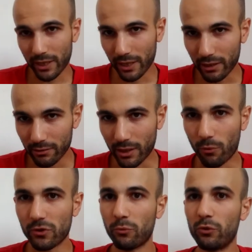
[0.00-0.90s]
e da
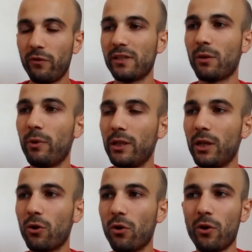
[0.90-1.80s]
questo punto di vista quindi
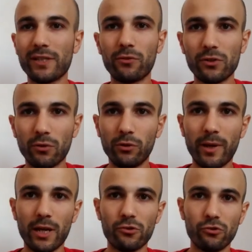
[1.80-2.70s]
Niccolò è stato secondo
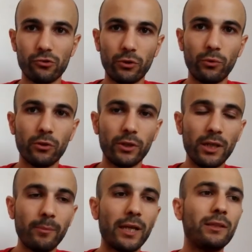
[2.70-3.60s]
me sostituito
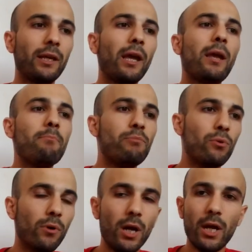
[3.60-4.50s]
degnamente e in
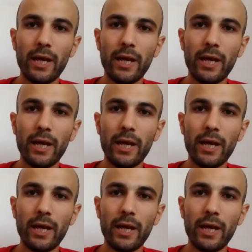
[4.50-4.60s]
più